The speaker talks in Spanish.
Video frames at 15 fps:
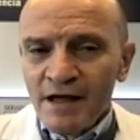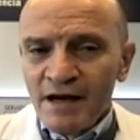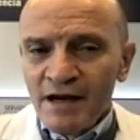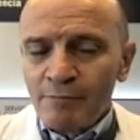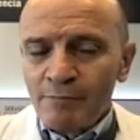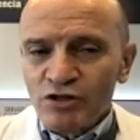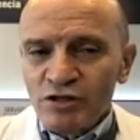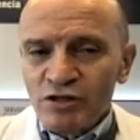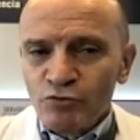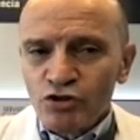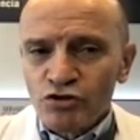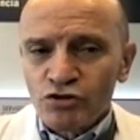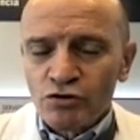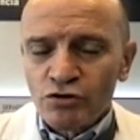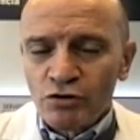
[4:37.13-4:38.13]
la
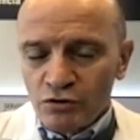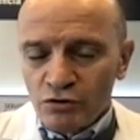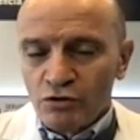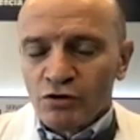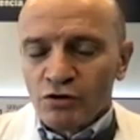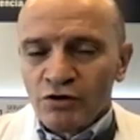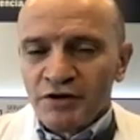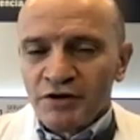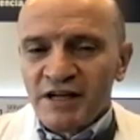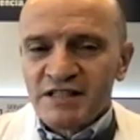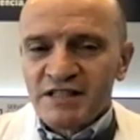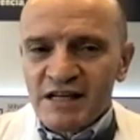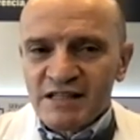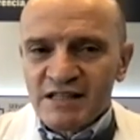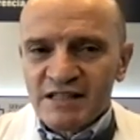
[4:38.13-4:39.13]
pusimos con
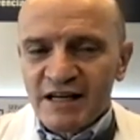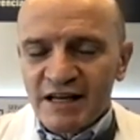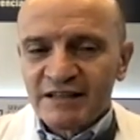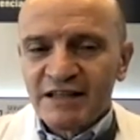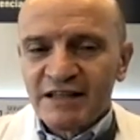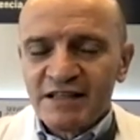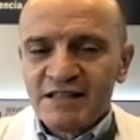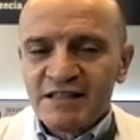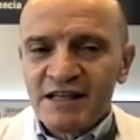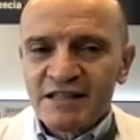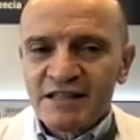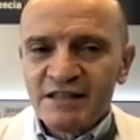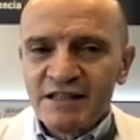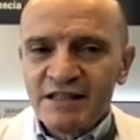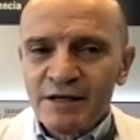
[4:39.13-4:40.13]
esas características
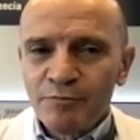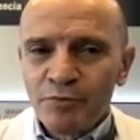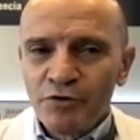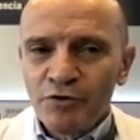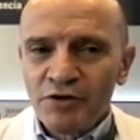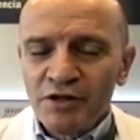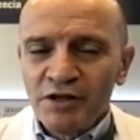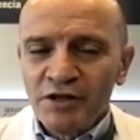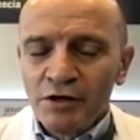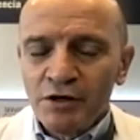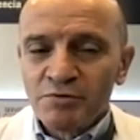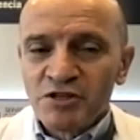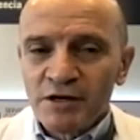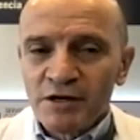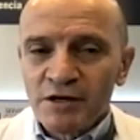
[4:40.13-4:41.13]
de tiempo y
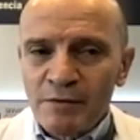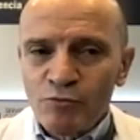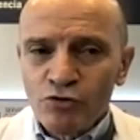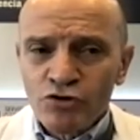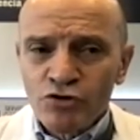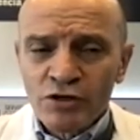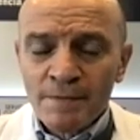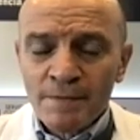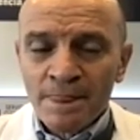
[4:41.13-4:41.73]
observamos